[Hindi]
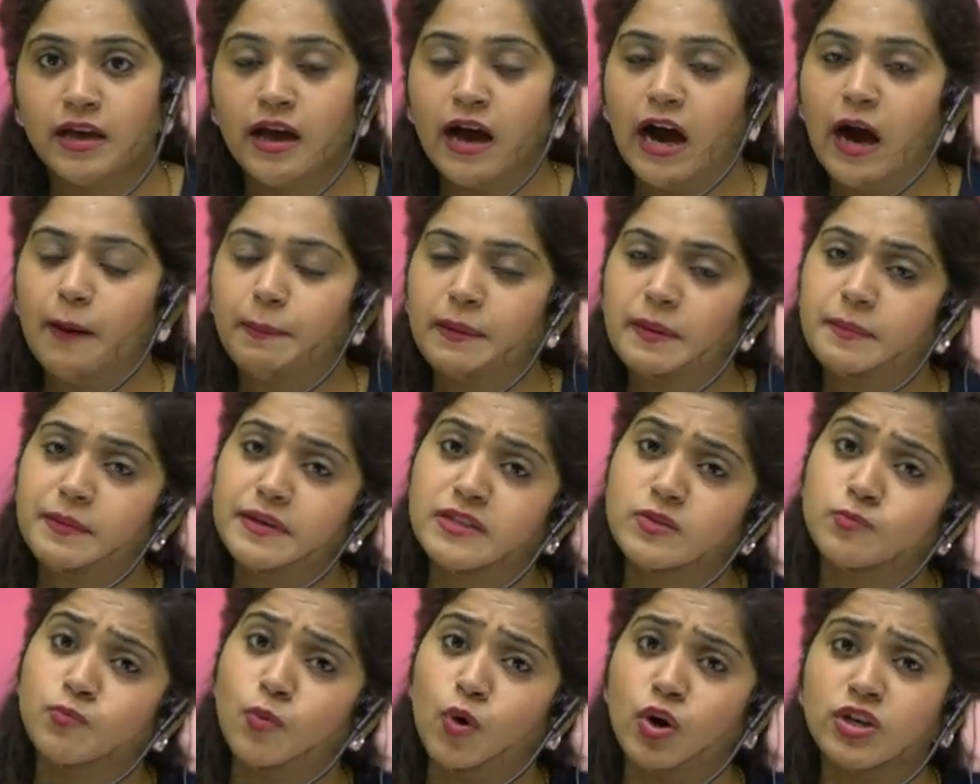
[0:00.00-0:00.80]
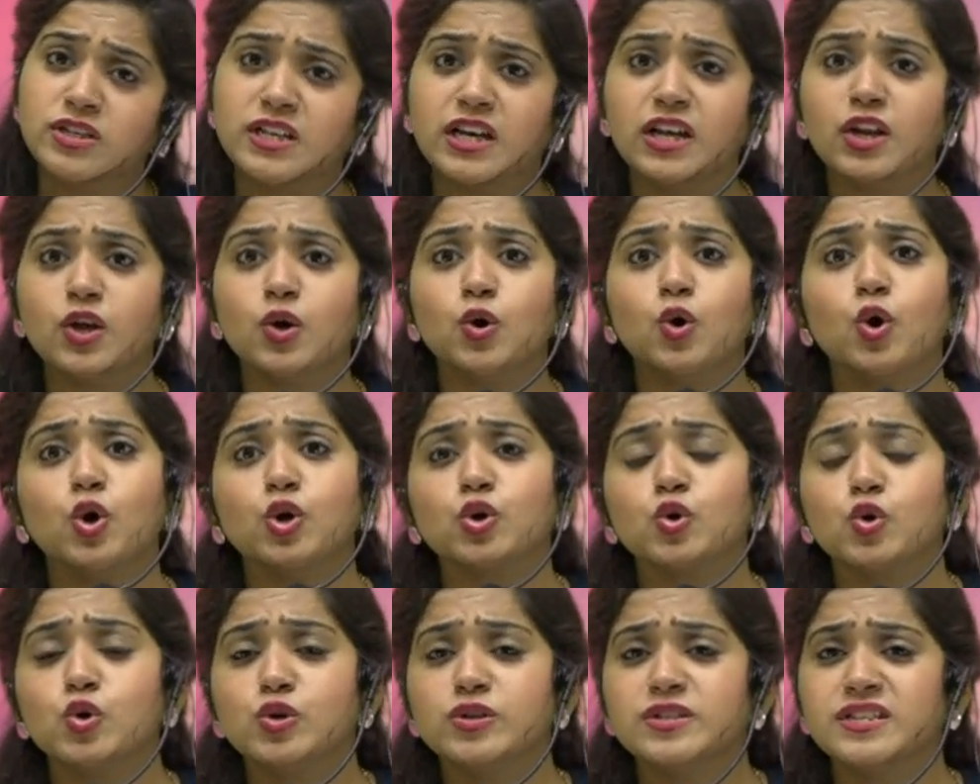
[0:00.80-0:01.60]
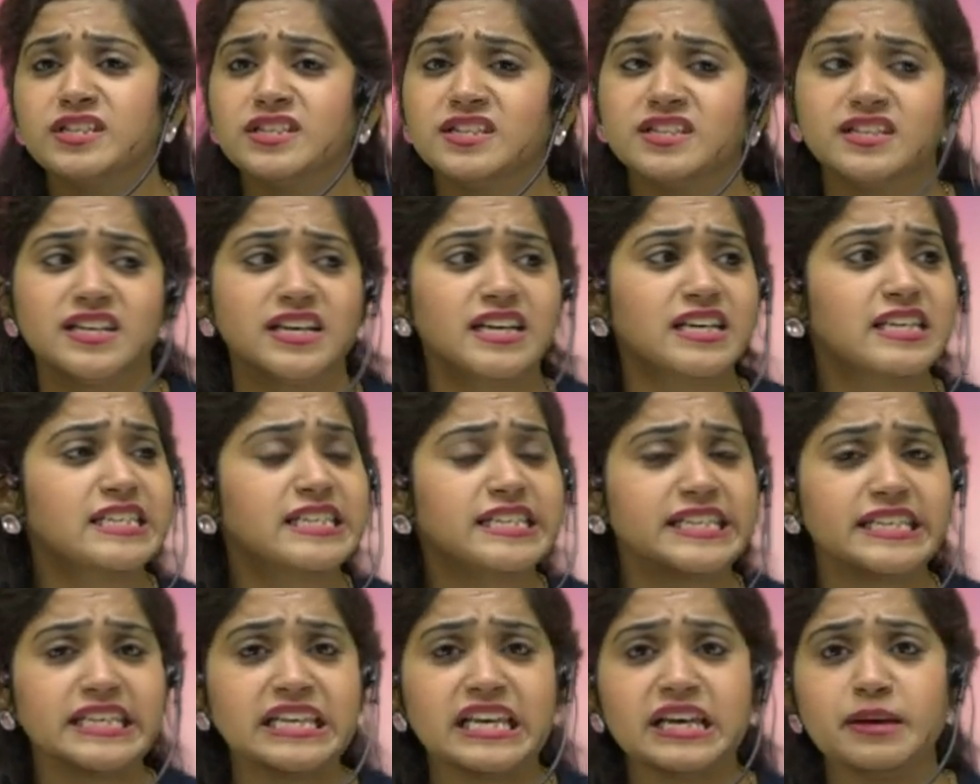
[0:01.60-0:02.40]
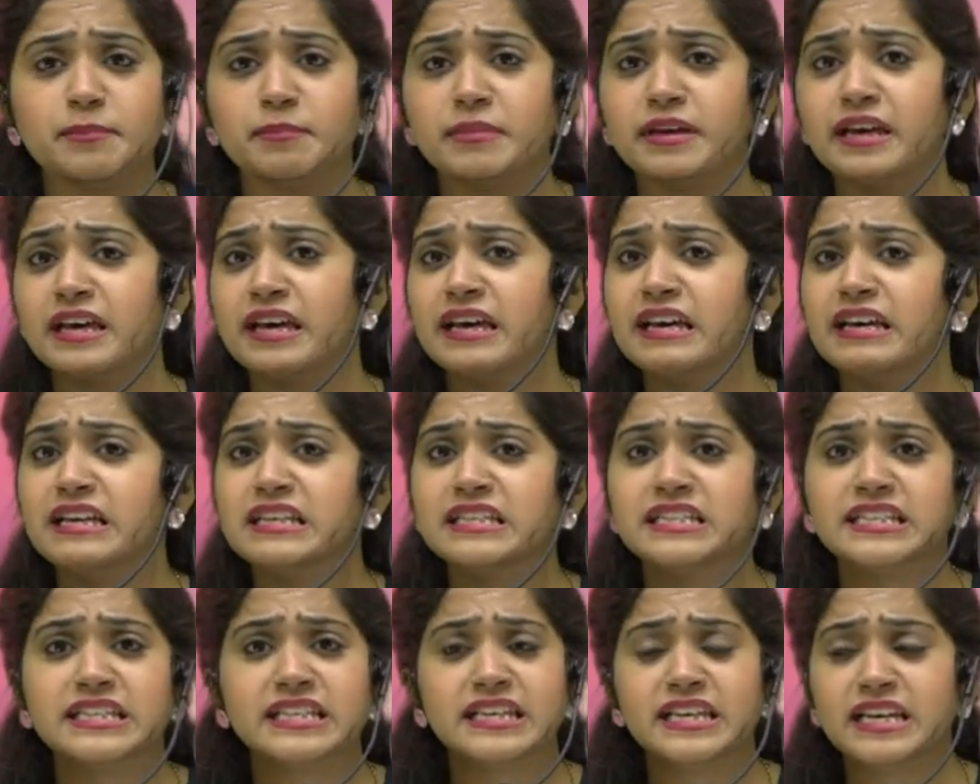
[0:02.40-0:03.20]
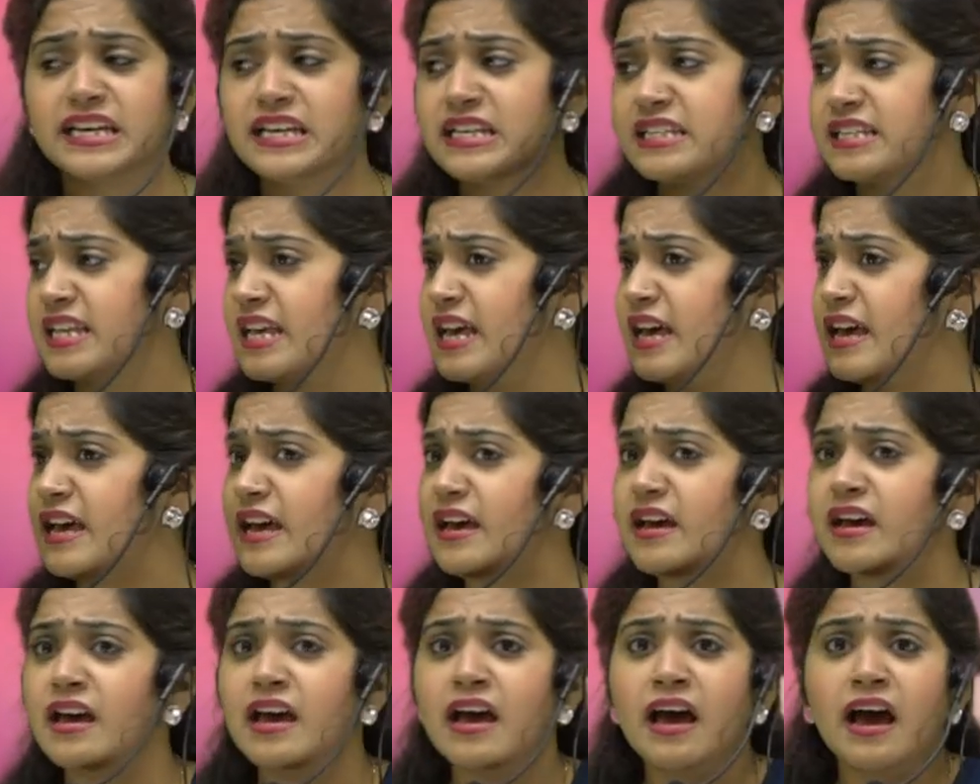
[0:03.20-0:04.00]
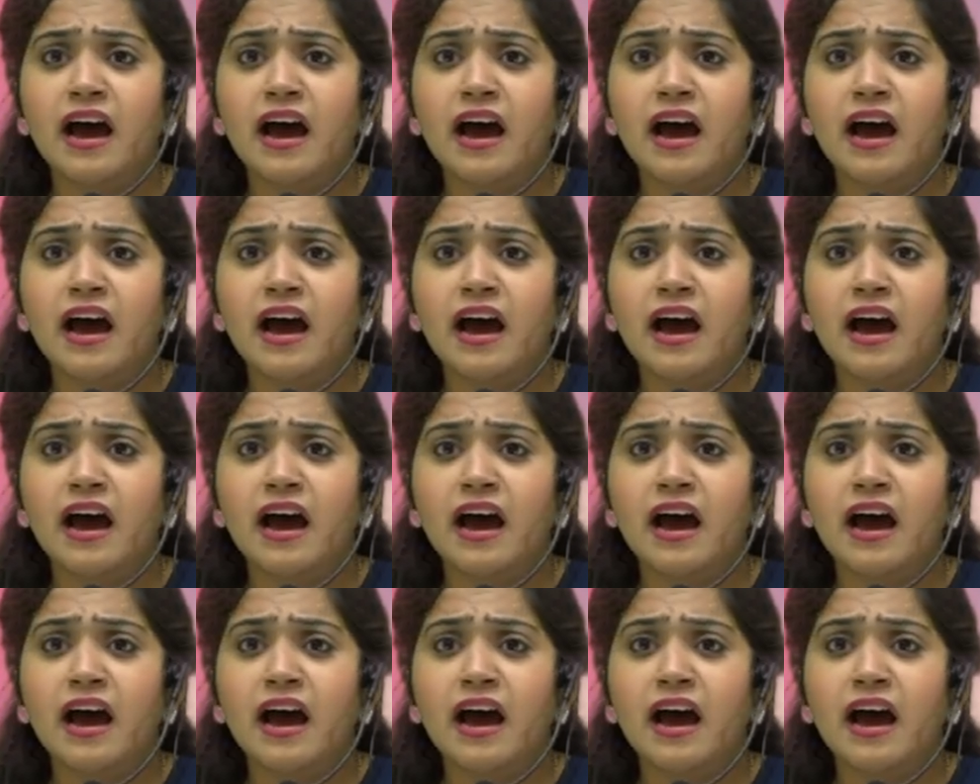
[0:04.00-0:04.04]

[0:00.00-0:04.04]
आपके पास बहुत सारे और कोर्सेज हैं सी एम ए है सी एस है